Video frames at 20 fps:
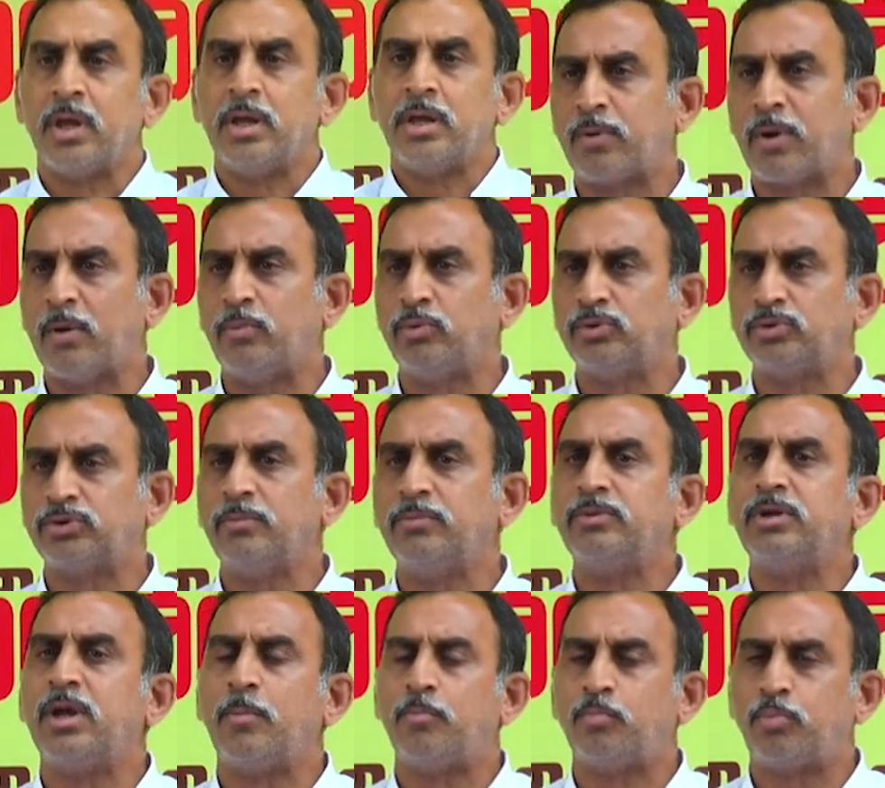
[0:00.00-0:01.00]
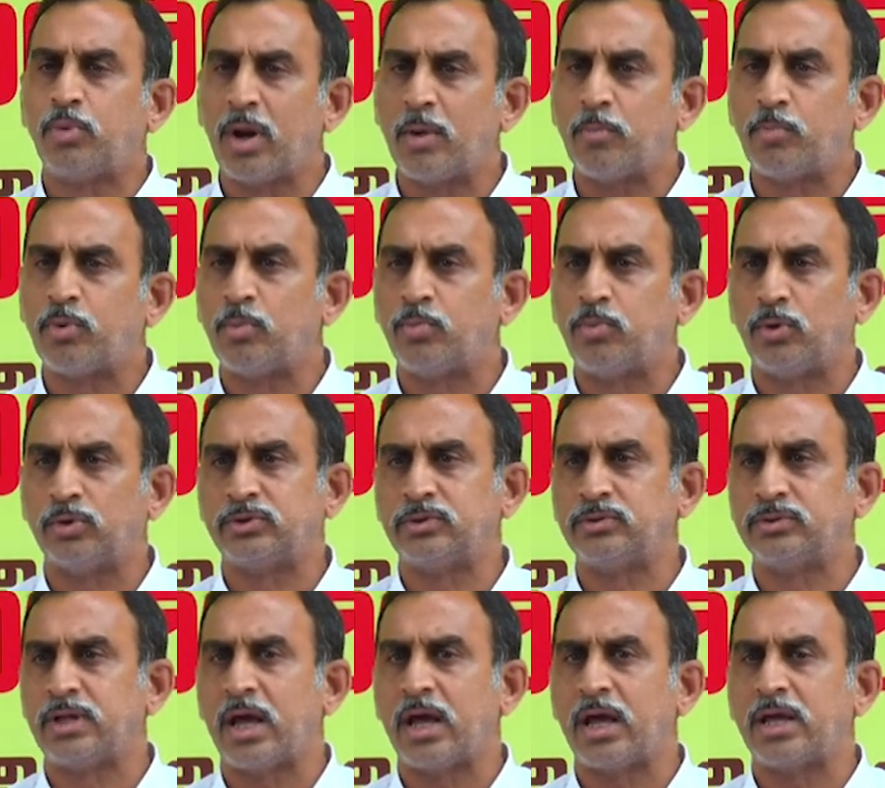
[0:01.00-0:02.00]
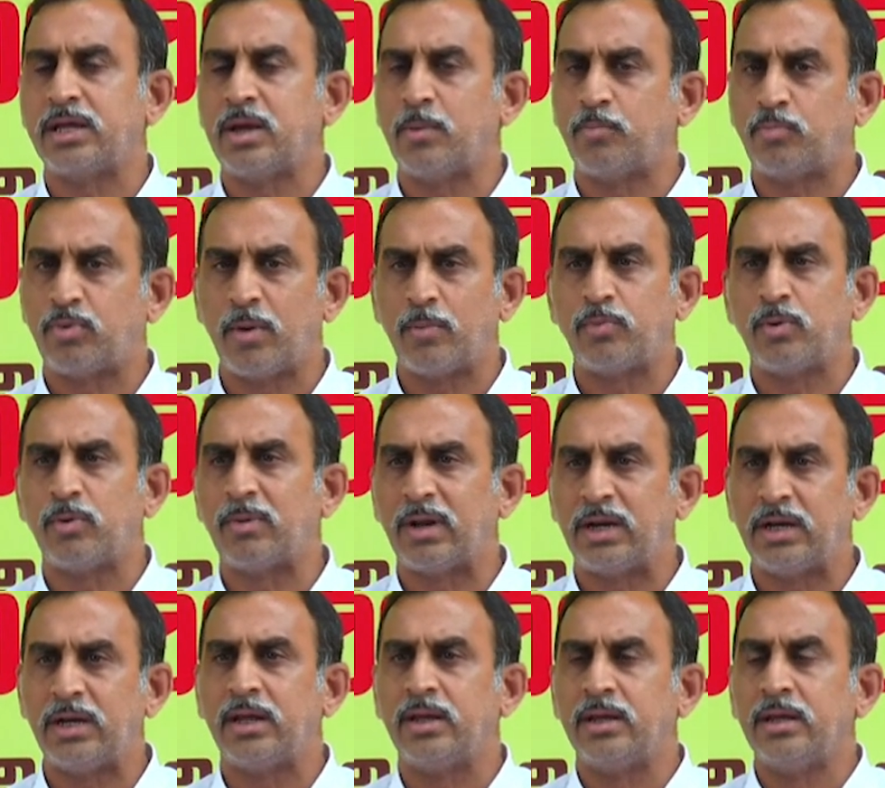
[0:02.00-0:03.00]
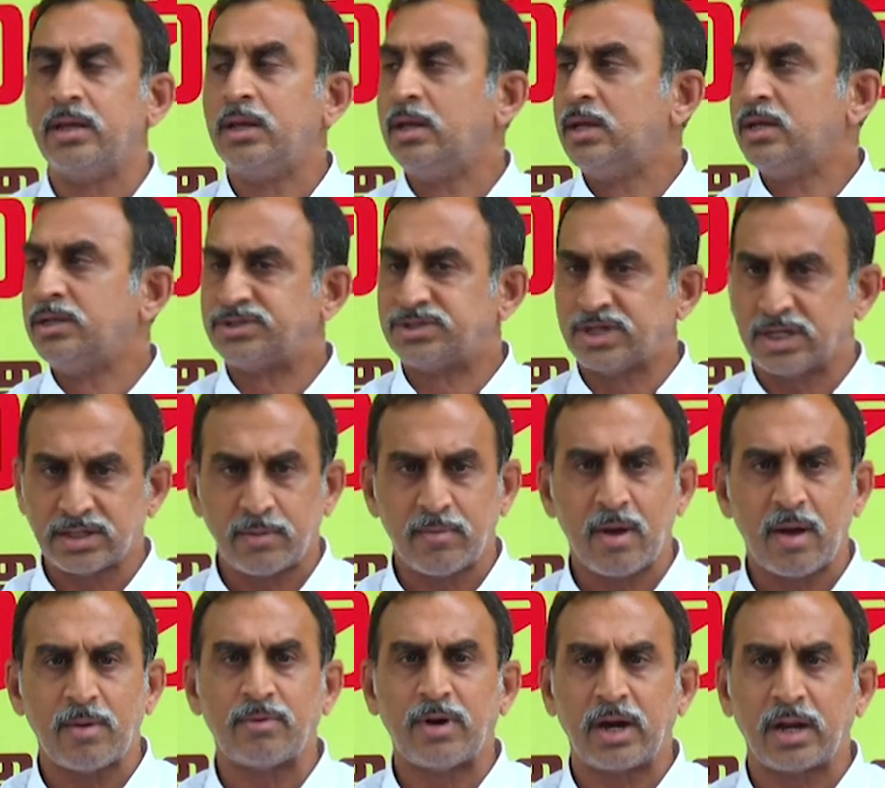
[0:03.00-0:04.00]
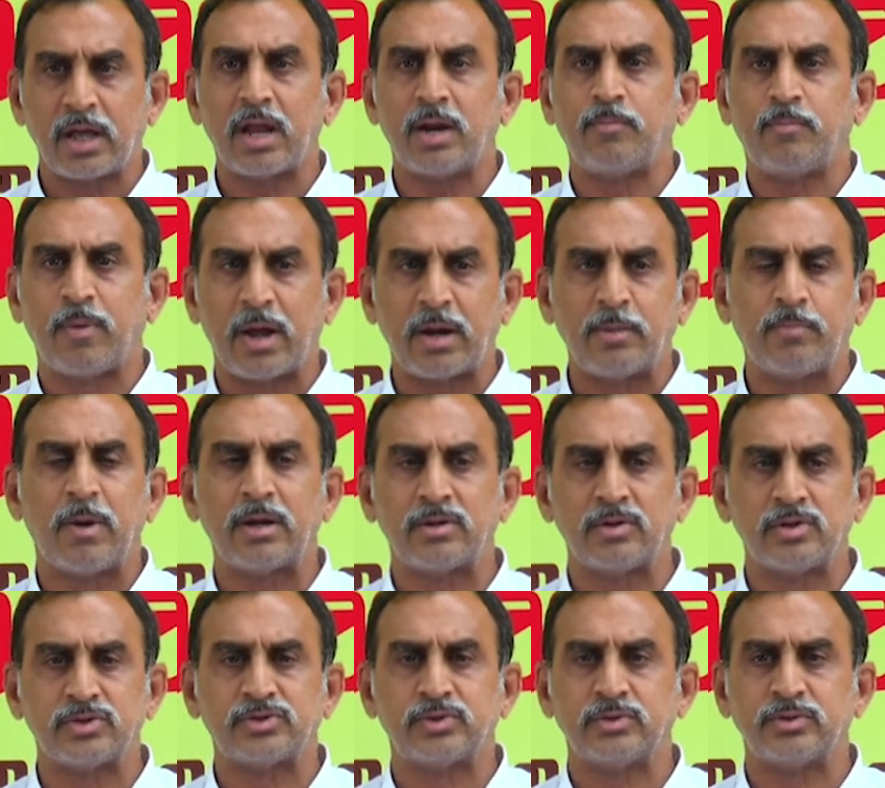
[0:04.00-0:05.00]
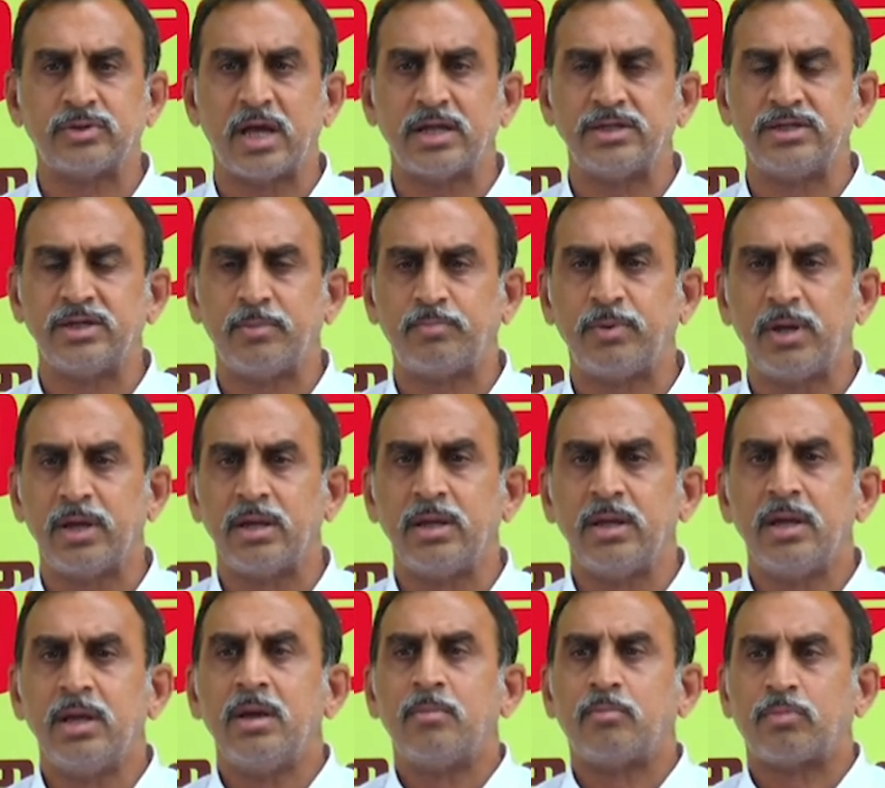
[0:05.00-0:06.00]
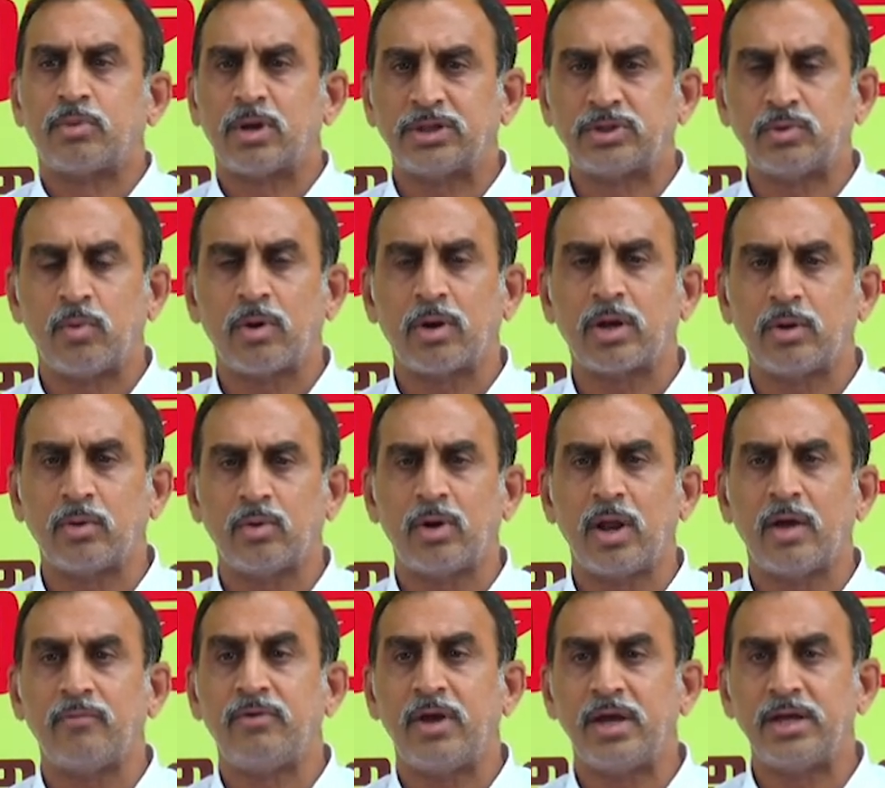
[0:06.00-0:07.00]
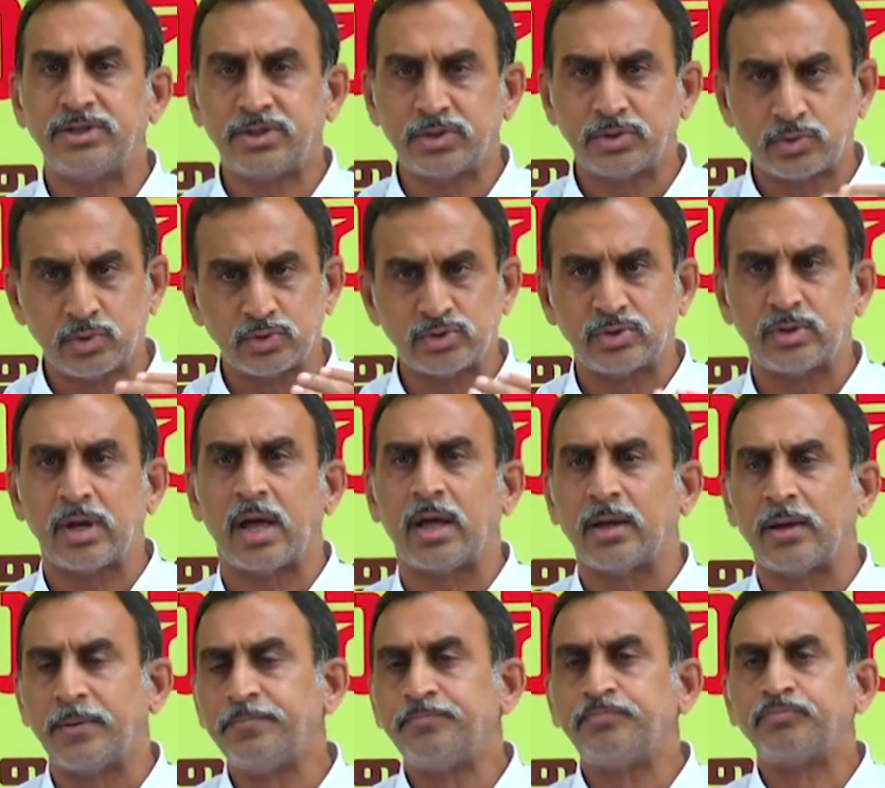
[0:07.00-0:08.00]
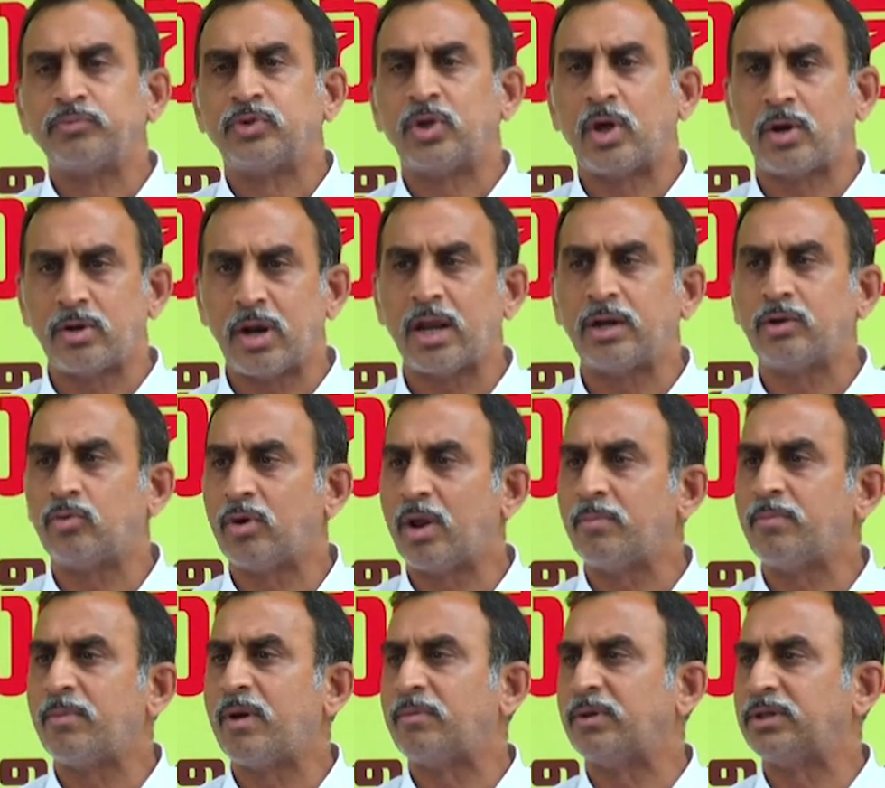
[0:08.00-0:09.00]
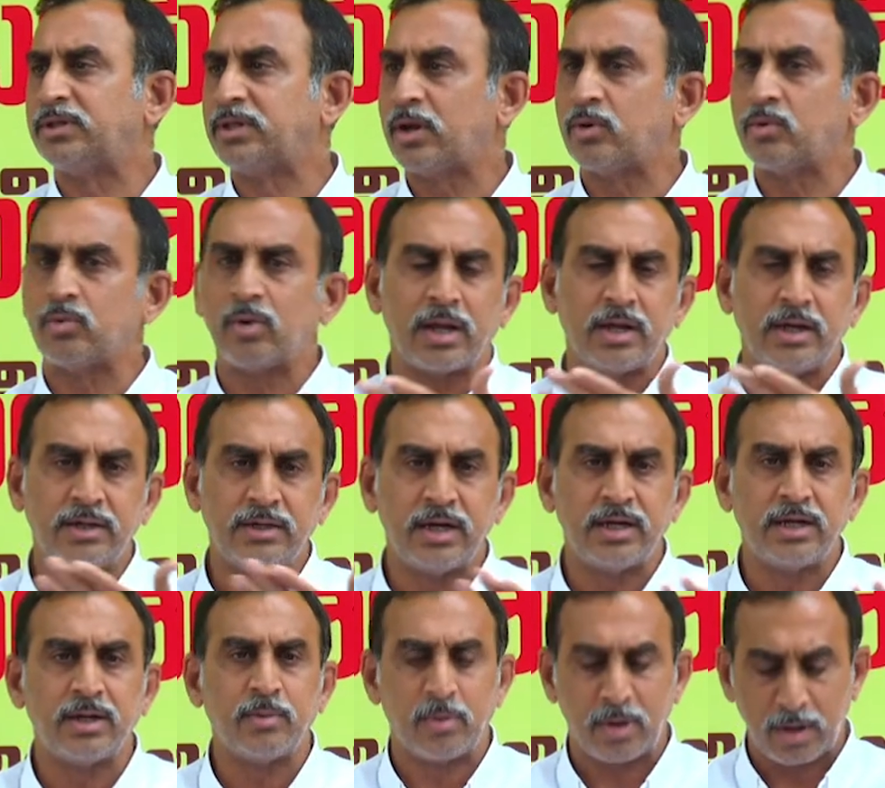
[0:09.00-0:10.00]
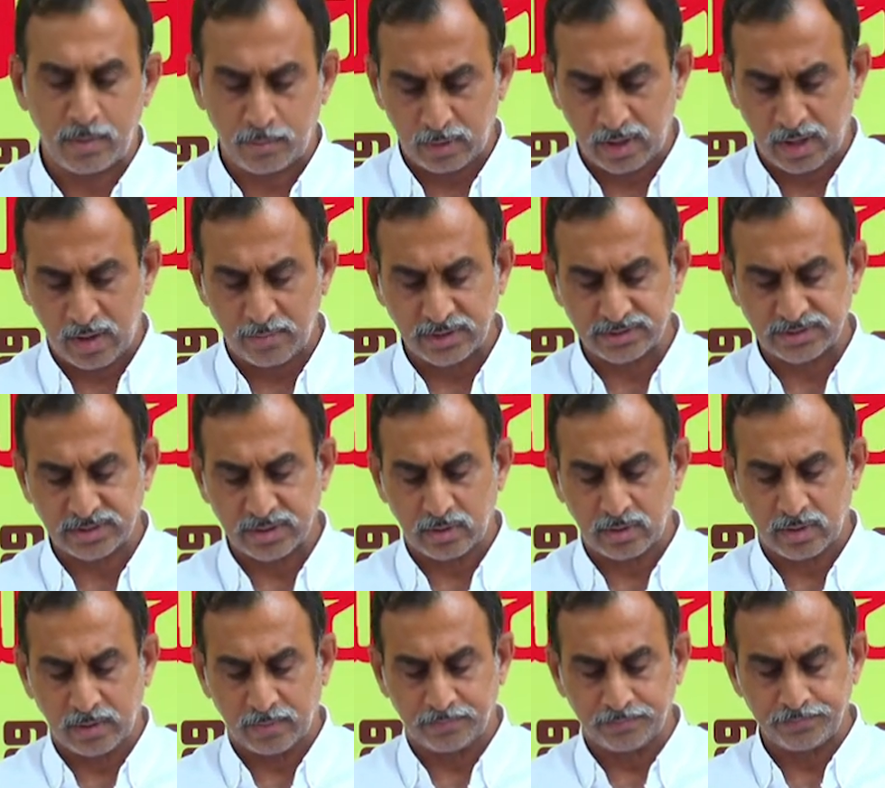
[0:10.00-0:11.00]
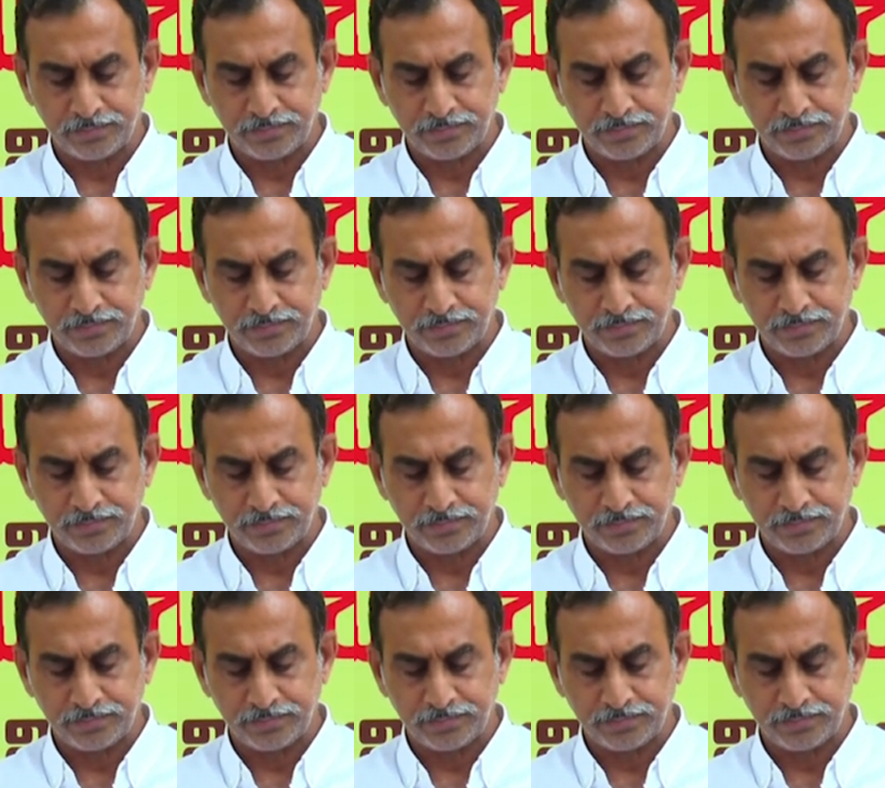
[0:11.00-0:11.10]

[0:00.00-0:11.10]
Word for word: ప్రభుత్వం ఎప్పుడెప్పుడు పోతుందా ఎప్పుడెప్పుడు మళ్ళీ చంద్రబాబు నాయుడు గారి పరిపాలన వస్తుందా అని చెప్పి ప్రతి ఒక్కరు కూడా వేచి చూస్తున్న తరుణాన్ని కూడా మేమందరం కూడా ఇంటింటికి పోయినప్పుడు గమనిస్తూ ఉన్నాం